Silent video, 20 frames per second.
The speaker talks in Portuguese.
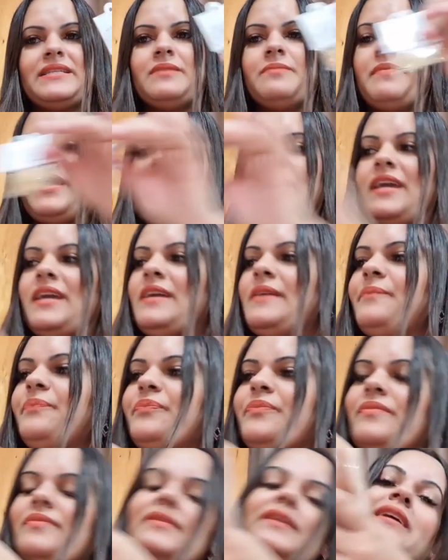também.
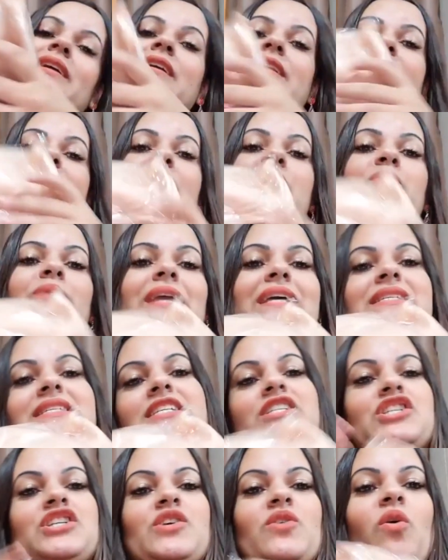Tem um
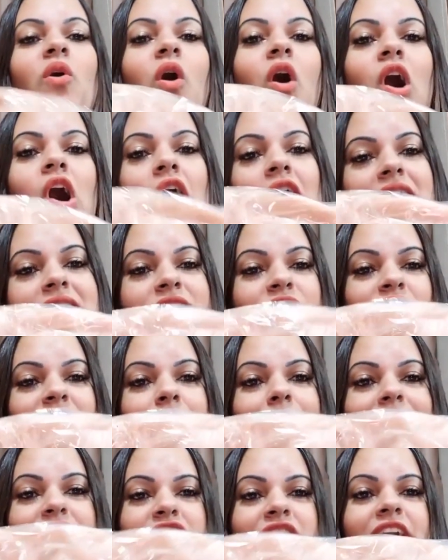tecidinho rosa, que eu
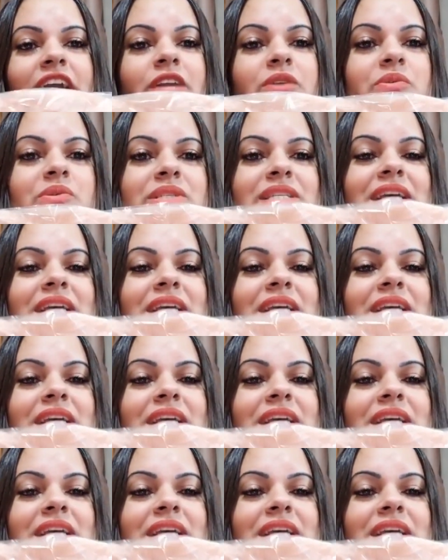também já quero